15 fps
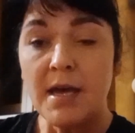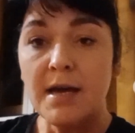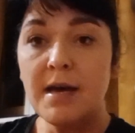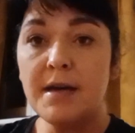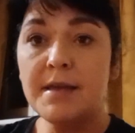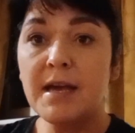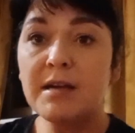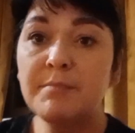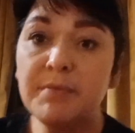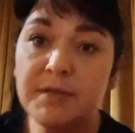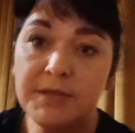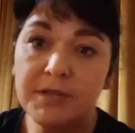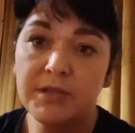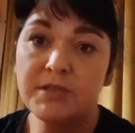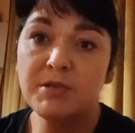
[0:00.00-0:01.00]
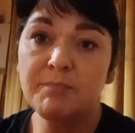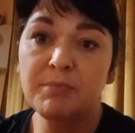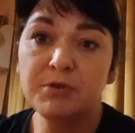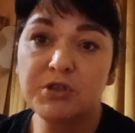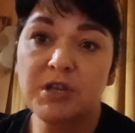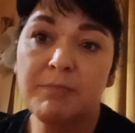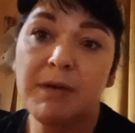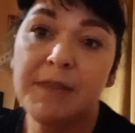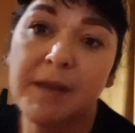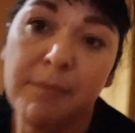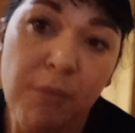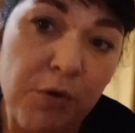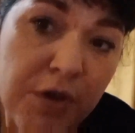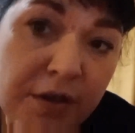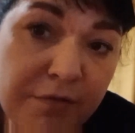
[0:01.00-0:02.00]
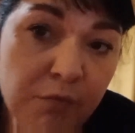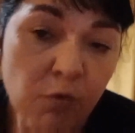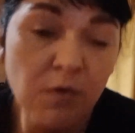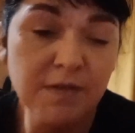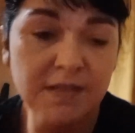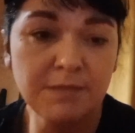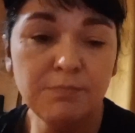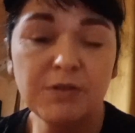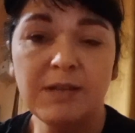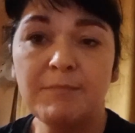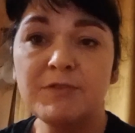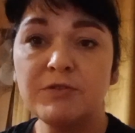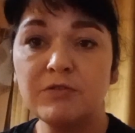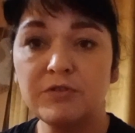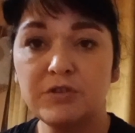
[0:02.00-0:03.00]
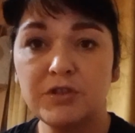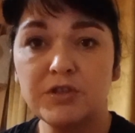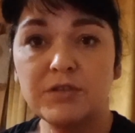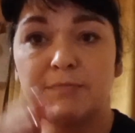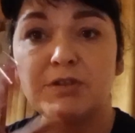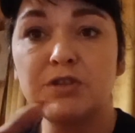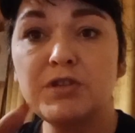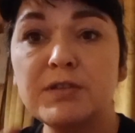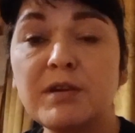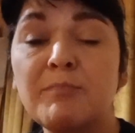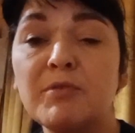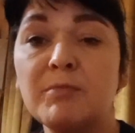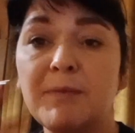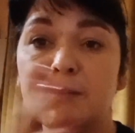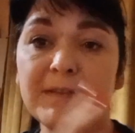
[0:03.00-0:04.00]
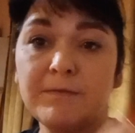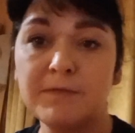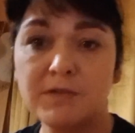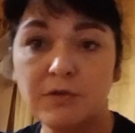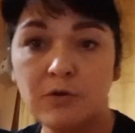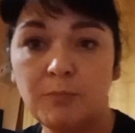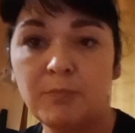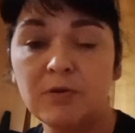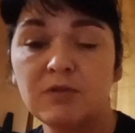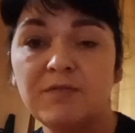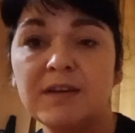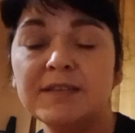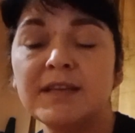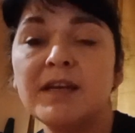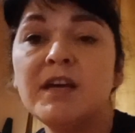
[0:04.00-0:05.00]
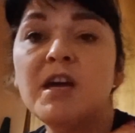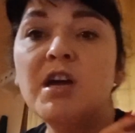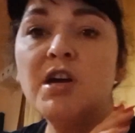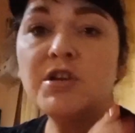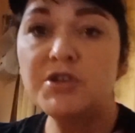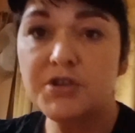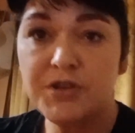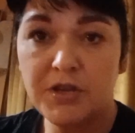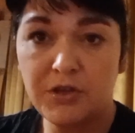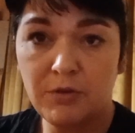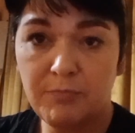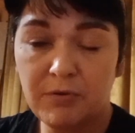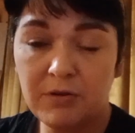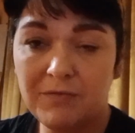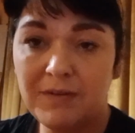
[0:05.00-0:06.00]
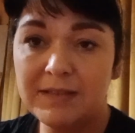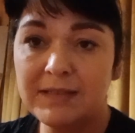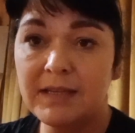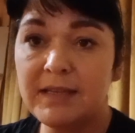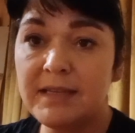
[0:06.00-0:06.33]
e, jakby to, co potrzeba na moje włosy, bo tam jest określone, czy masz niskoporowate, wysokoporowate, czy średnio porowate.